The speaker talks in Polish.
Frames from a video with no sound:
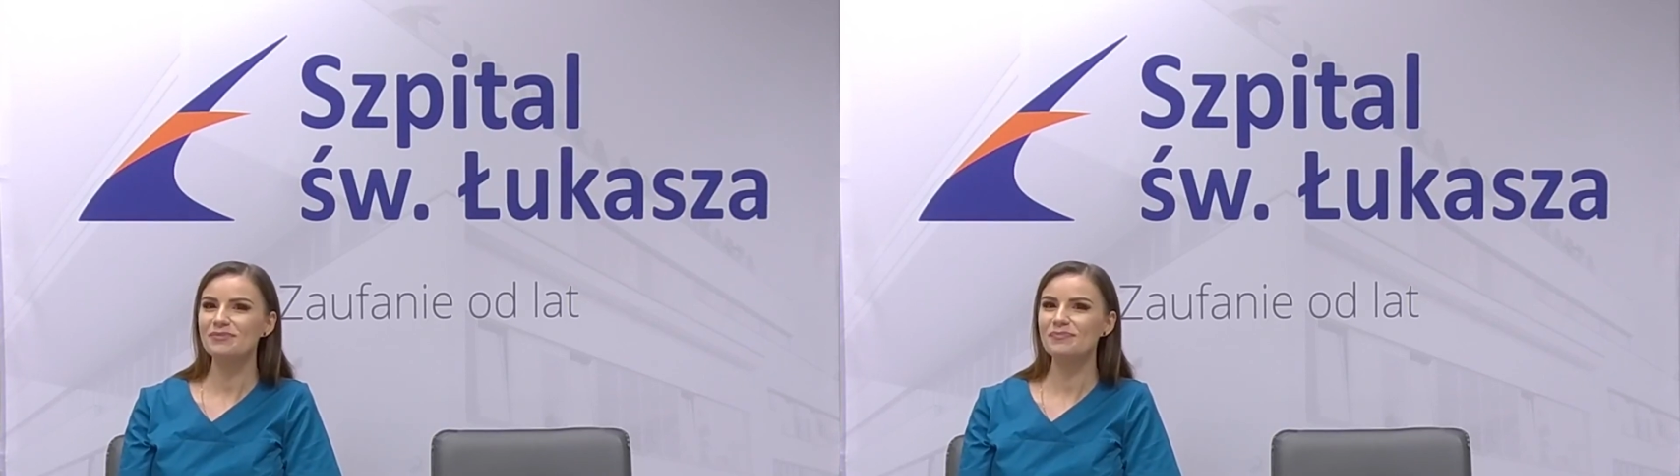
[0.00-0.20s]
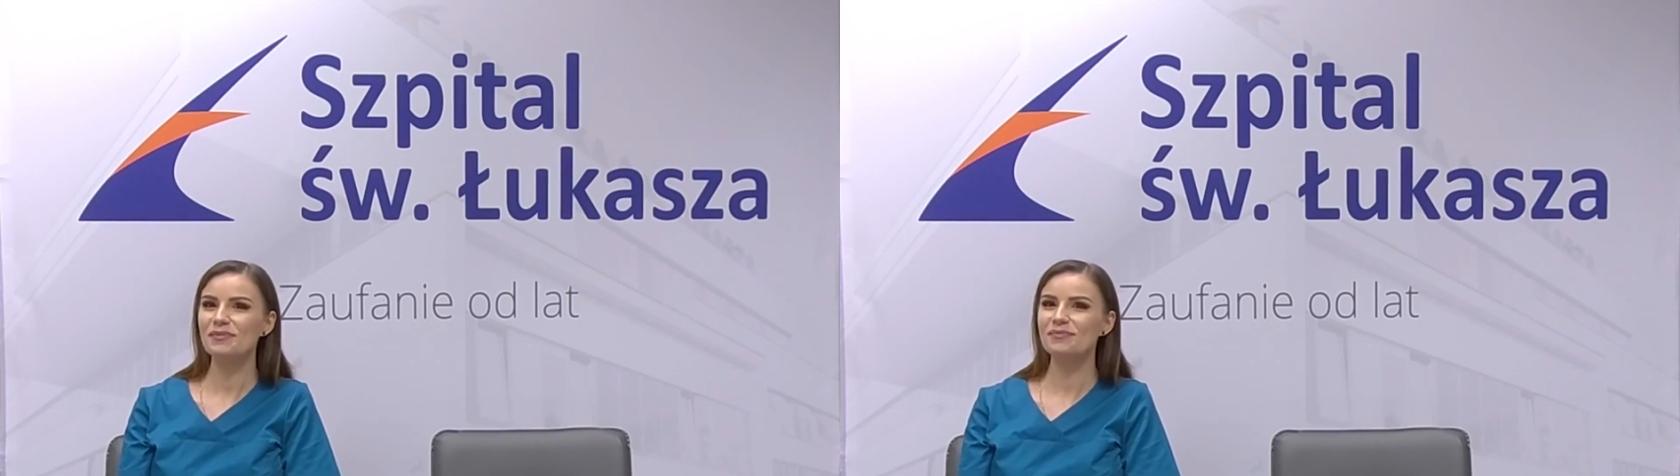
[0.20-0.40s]

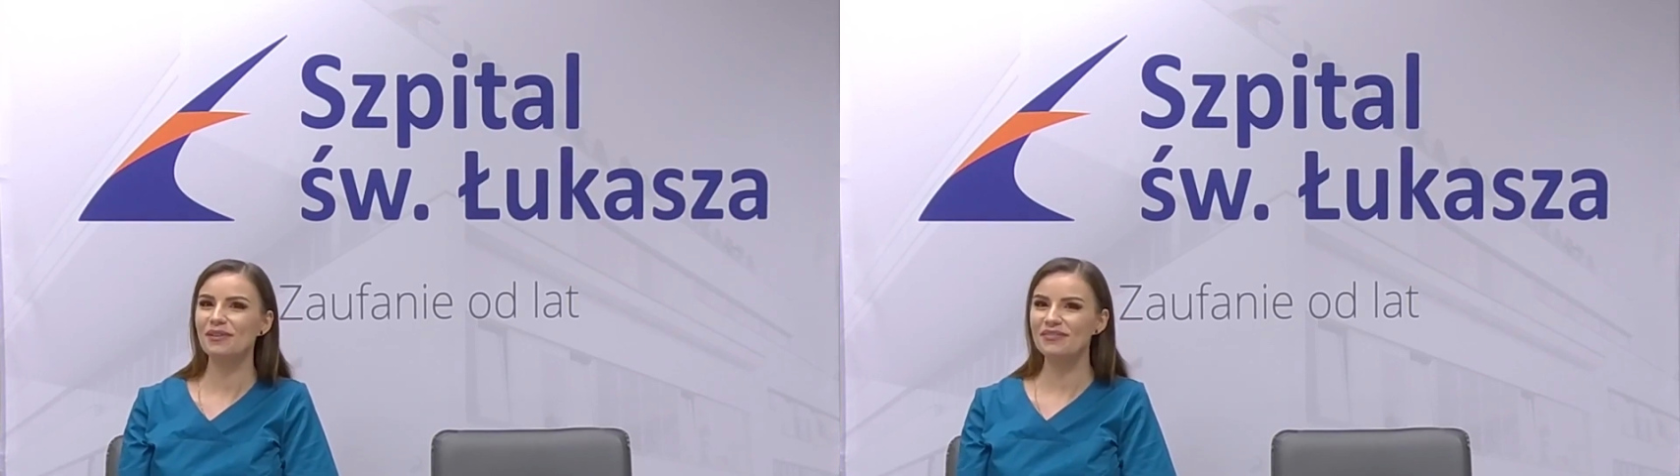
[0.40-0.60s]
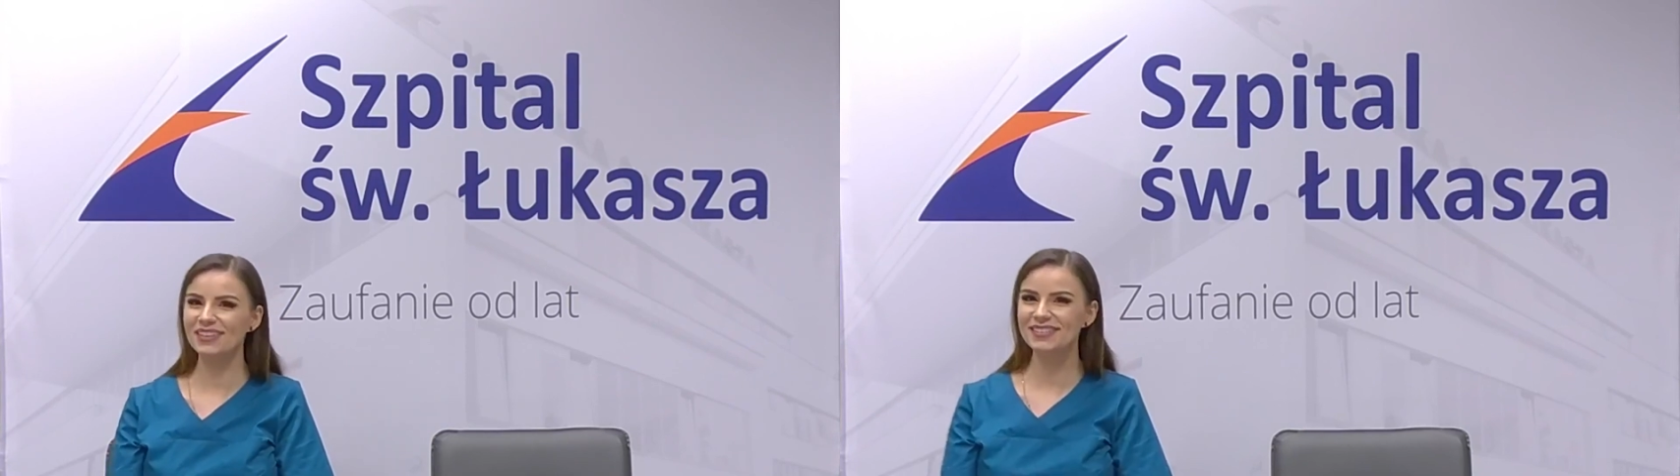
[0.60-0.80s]

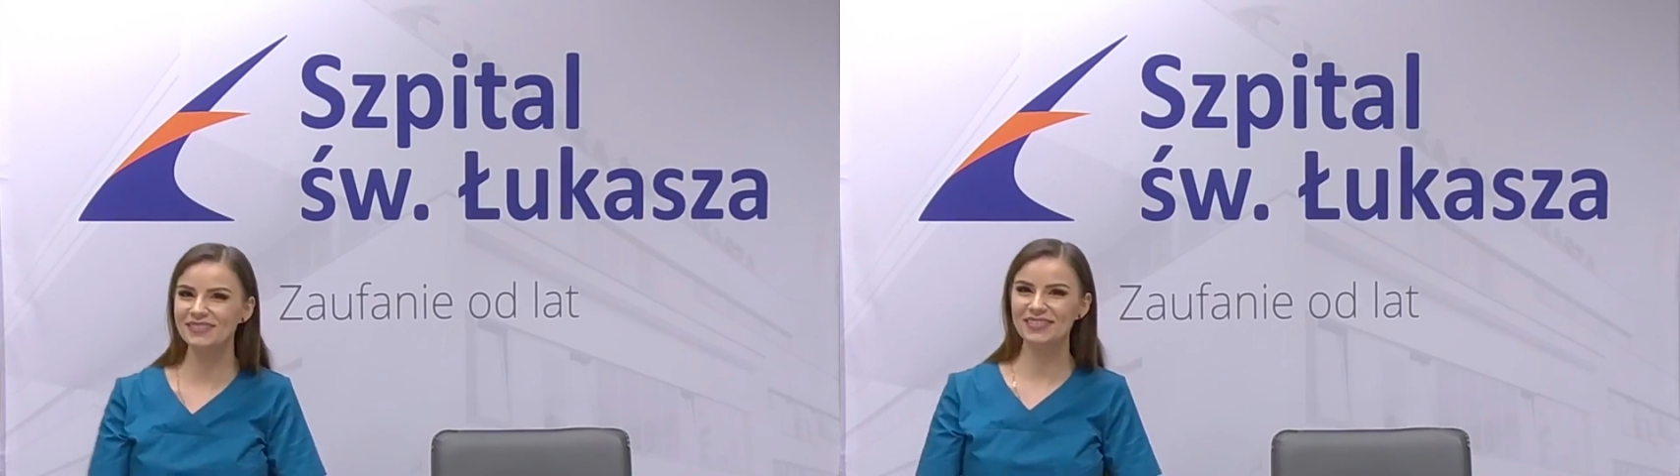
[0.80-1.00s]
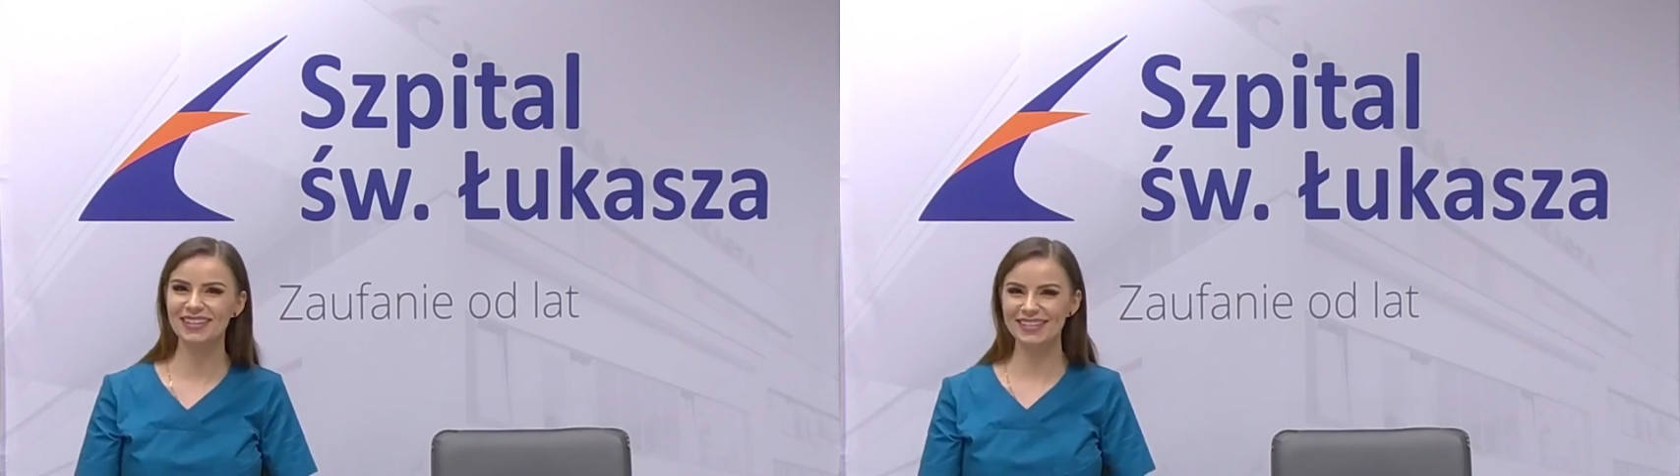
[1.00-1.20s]
spróbować
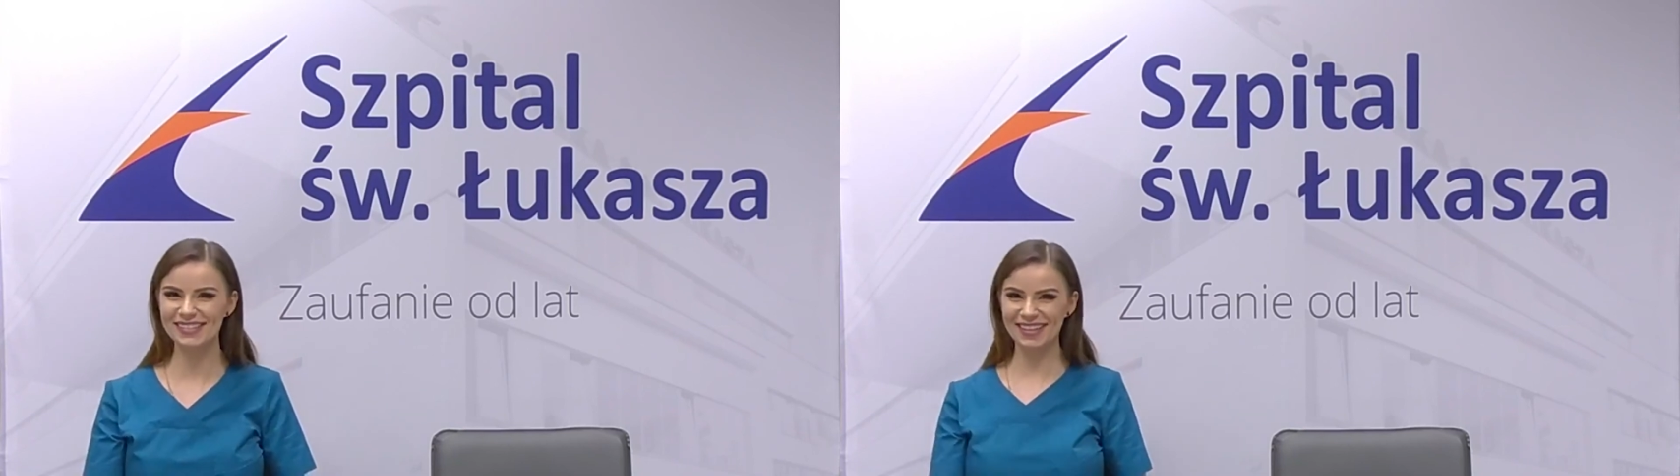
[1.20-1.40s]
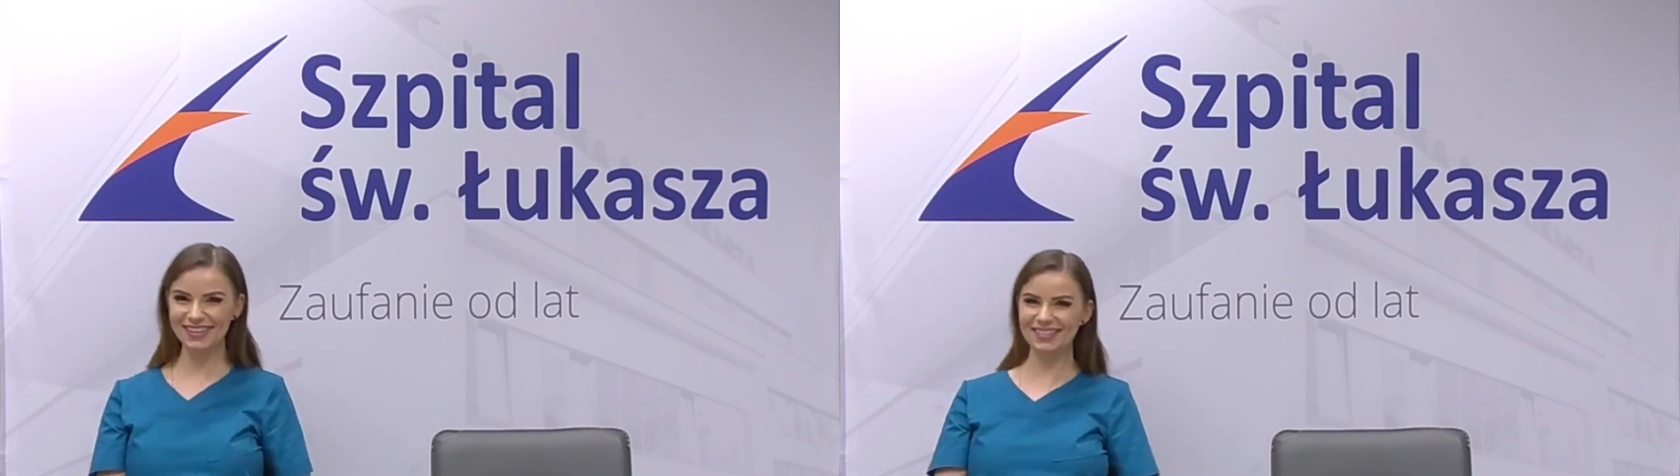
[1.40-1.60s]
i mi dać
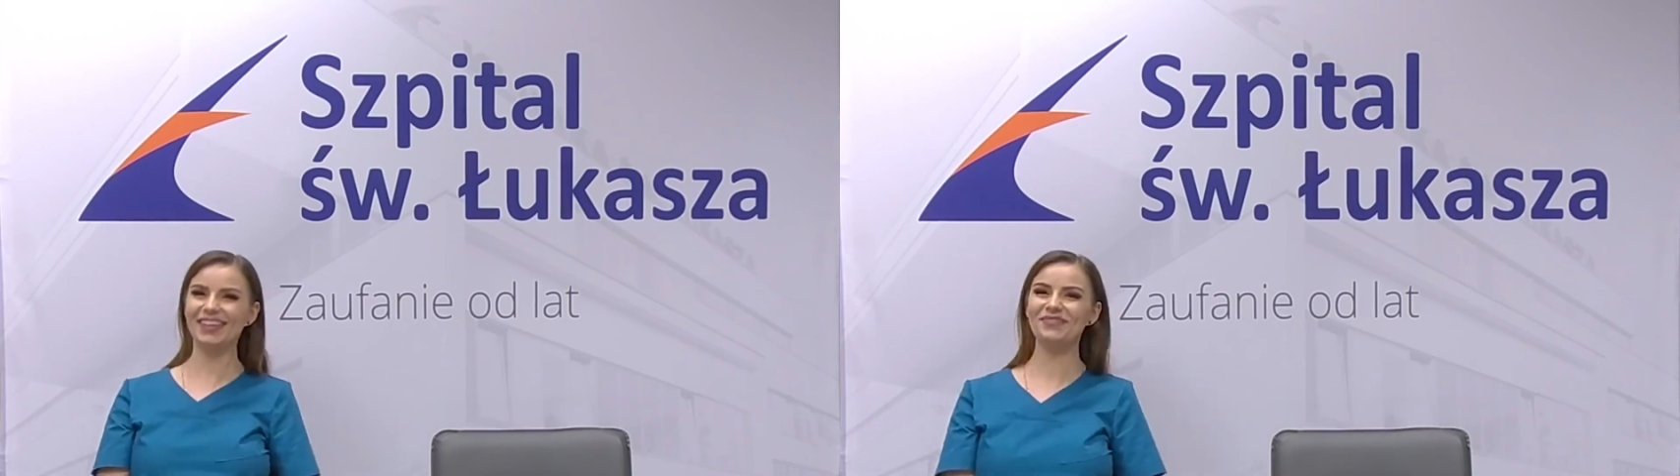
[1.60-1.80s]
znać,